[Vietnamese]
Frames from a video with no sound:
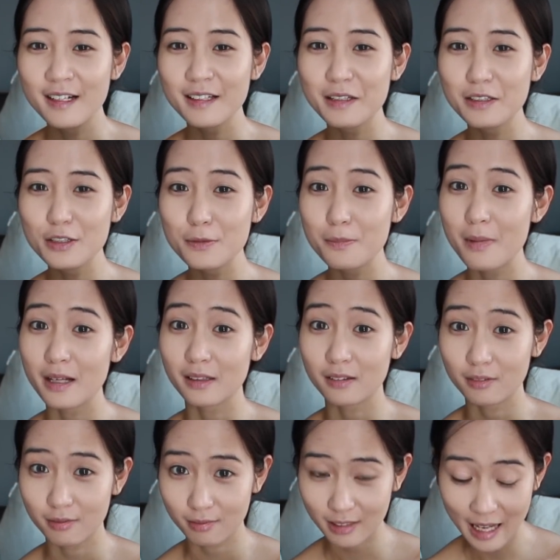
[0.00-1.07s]
thế nhưng mà
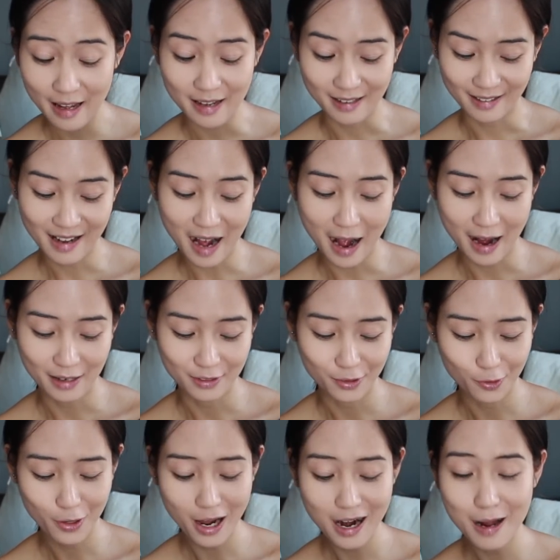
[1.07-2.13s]
kể cả
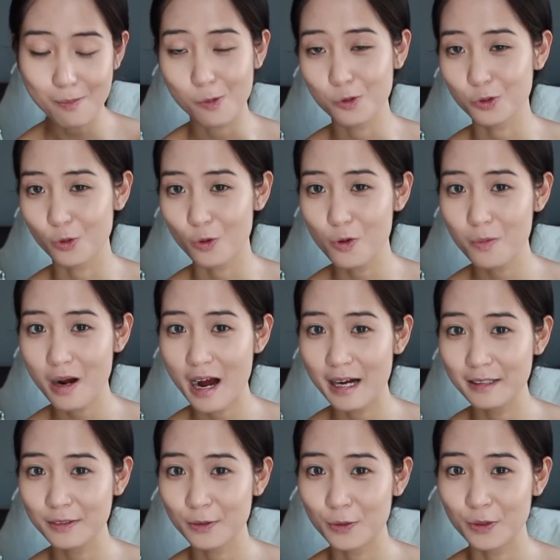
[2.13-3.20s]
nó đã là màu số không
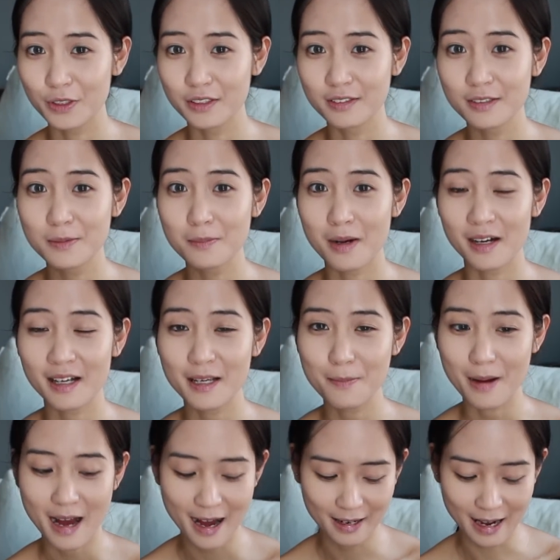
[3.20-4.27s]
hai rồi, nhưng mà khi
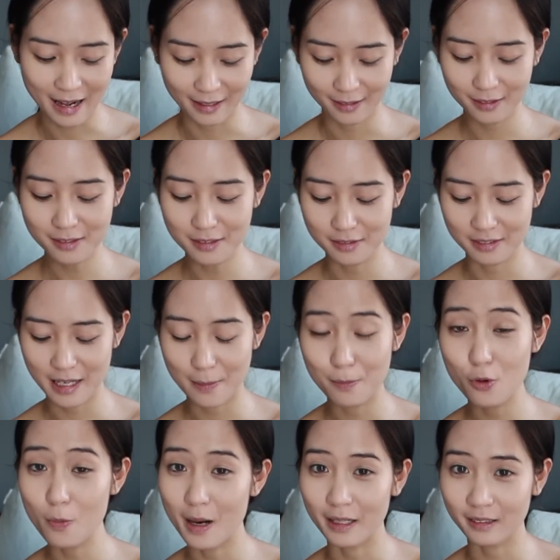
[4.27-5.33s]
mà Hà đánh thử ra
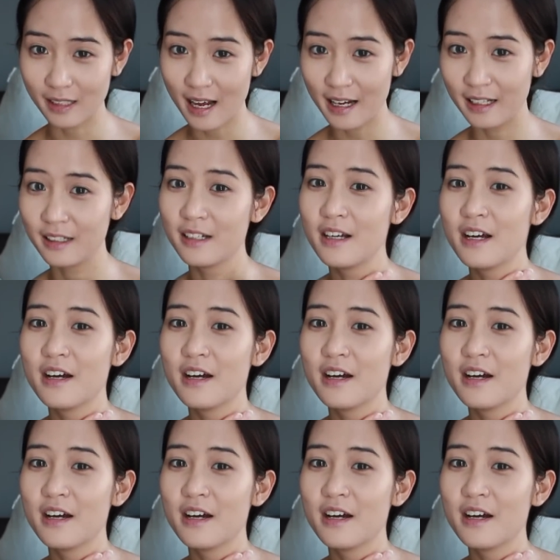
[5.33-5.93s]
mu bàn tay